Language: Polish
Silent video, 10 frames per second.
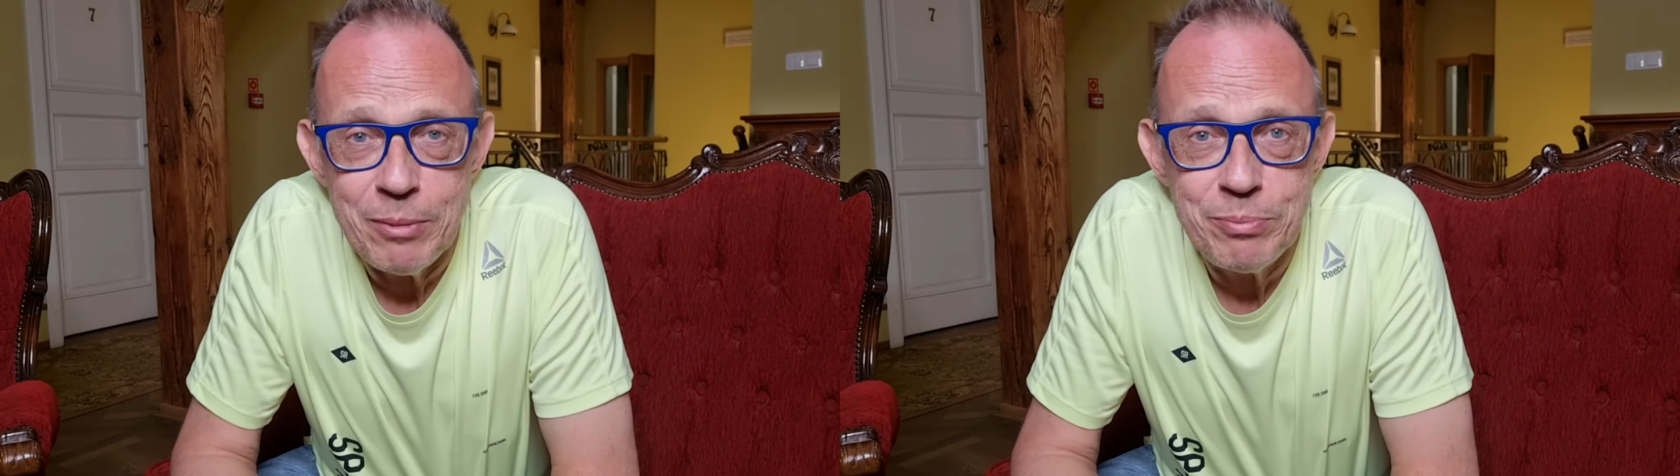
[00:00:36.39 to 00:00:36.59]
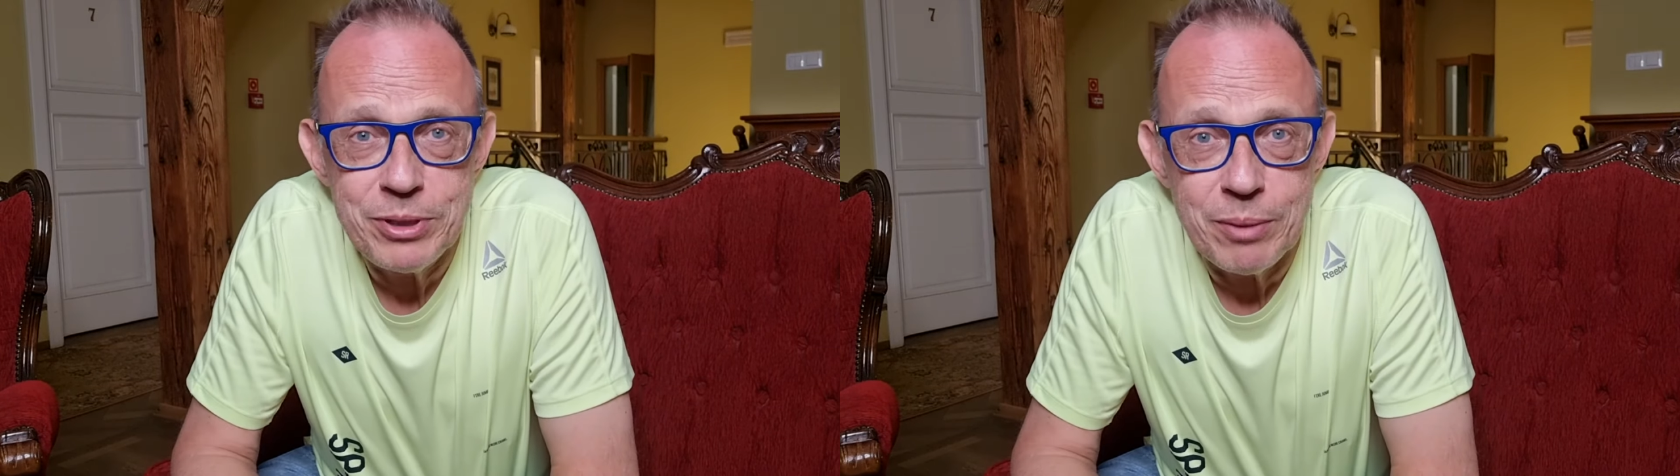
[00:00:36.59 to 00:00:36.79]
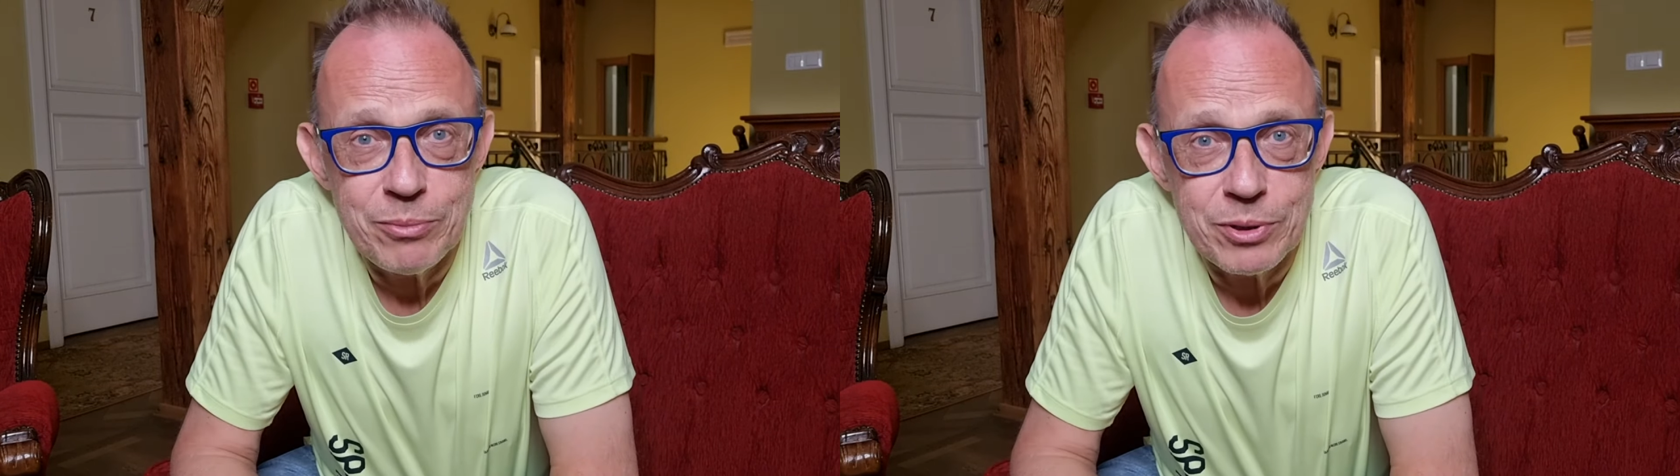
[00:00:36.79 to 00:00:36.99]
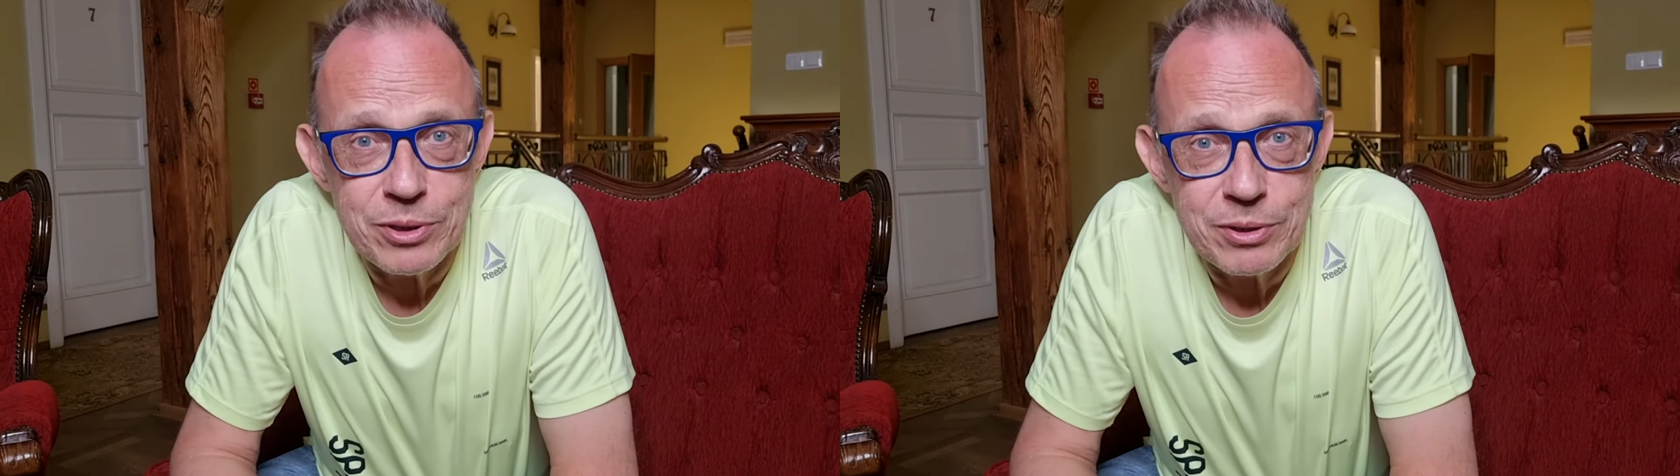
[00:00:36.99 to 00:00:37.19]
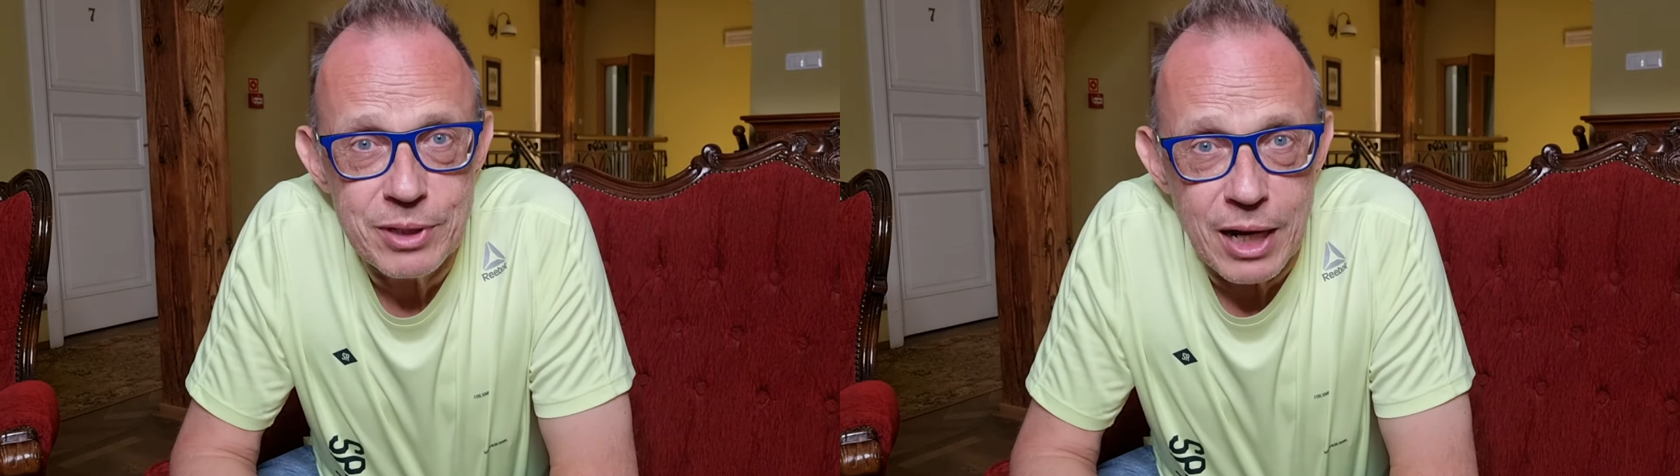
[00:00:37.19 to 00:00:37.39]

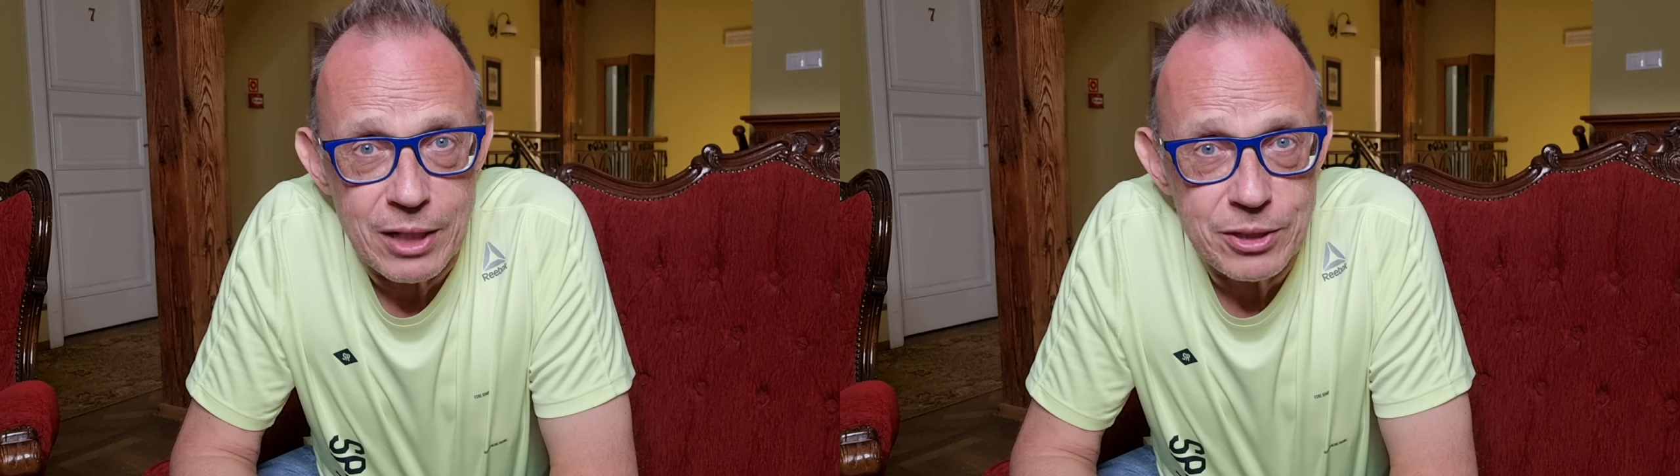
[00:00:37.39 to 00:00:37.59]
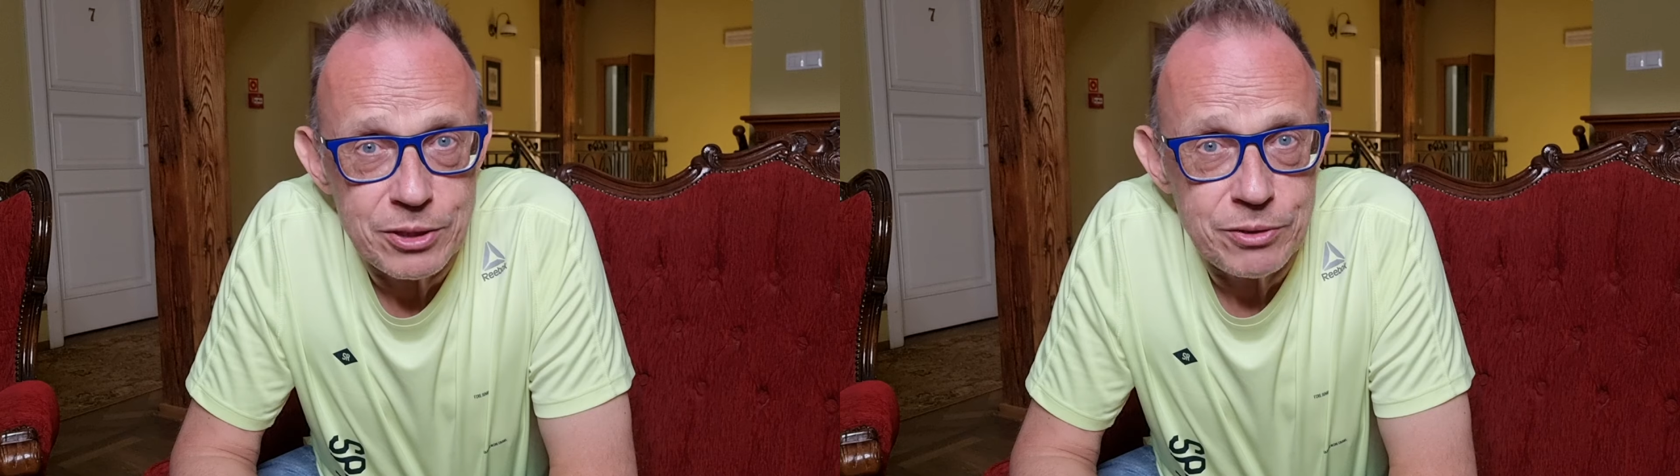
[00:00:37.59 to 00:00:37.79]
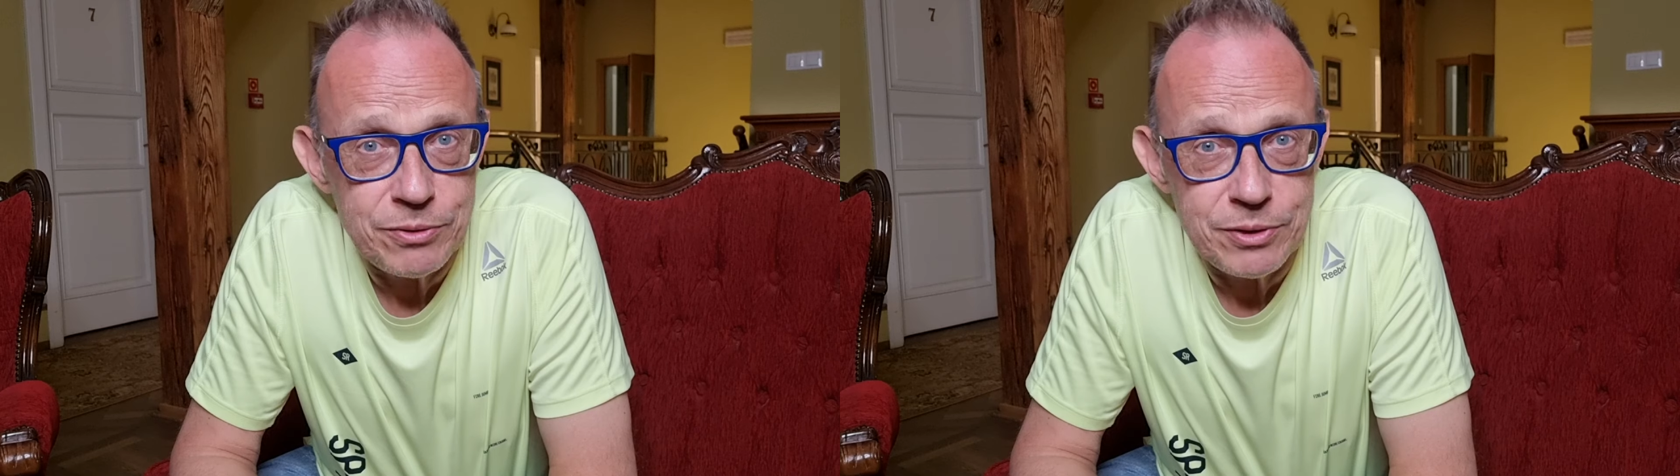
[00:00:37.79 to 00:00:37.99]
przyjemność grać